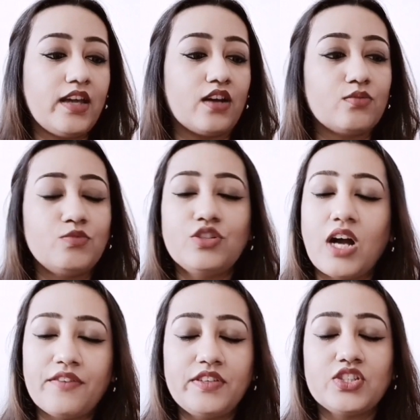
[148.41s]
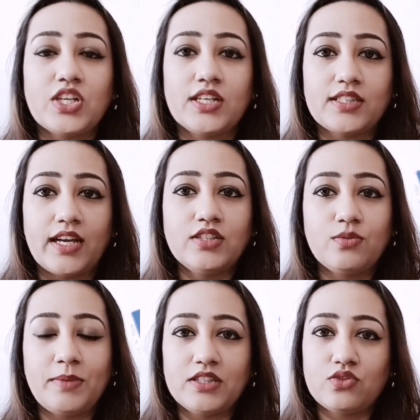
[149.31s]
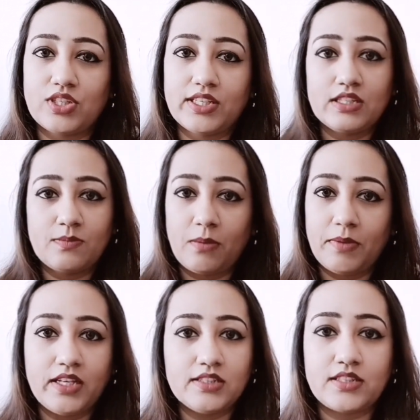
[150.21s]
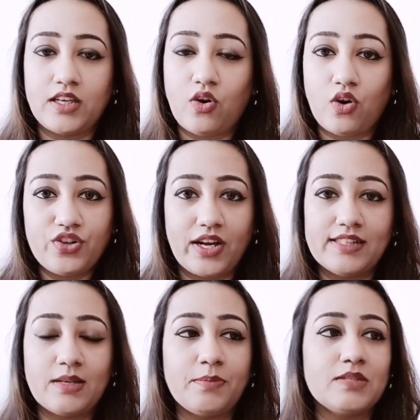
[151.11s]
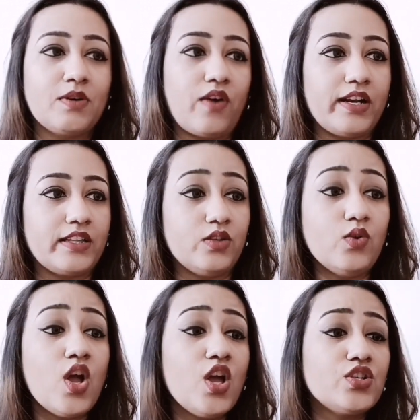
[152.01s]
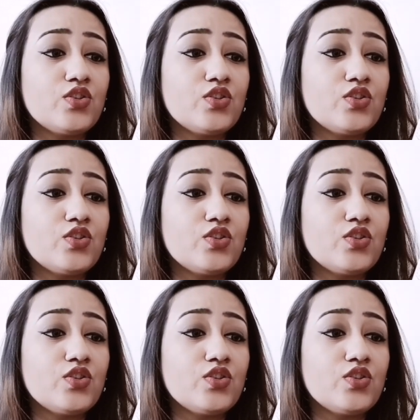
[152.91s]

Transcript: या तो मुझे काफ़ी अच्छा लगता है सो मैंने सोचा कि इस बार मैं इसके और ट्रायल सैंपल्स मंगवा लेती हूँ